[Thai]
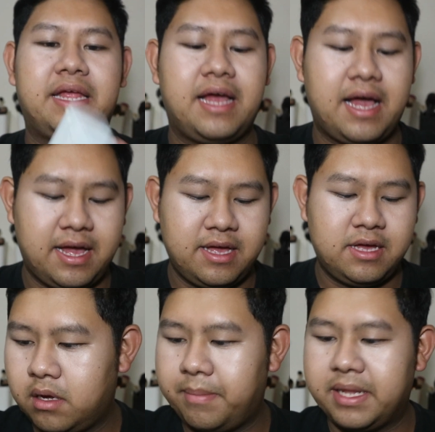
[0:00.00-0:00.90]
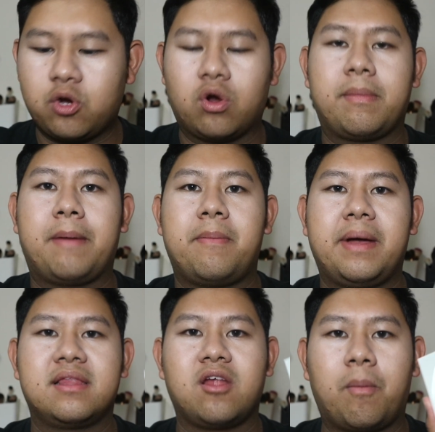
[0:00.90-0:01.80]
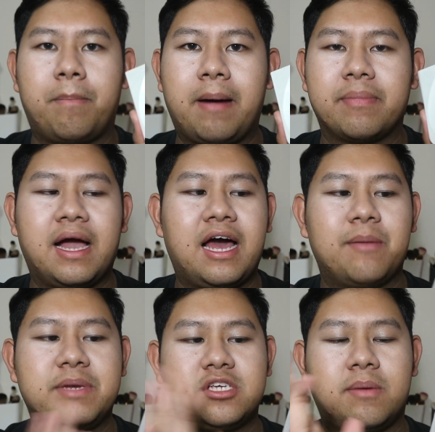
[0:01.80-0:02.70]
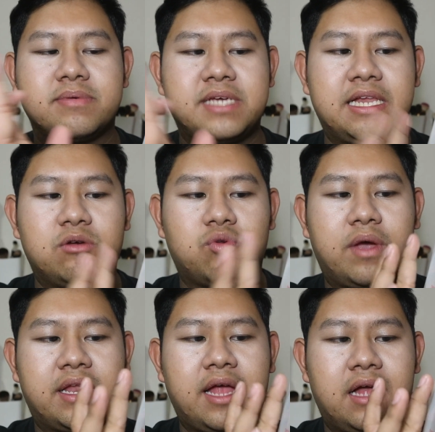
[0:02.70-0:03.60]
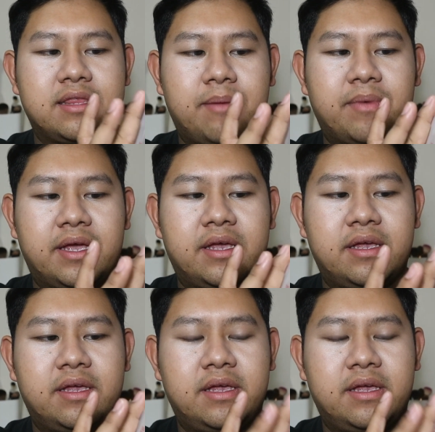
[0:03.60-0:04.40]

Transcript: นี้นะคะเบสกดมาประมาณ2ปั๊มนะคะ แล้วเบสชอบใช้นิ้วตัวเองเนี่ยทำอย่างนี้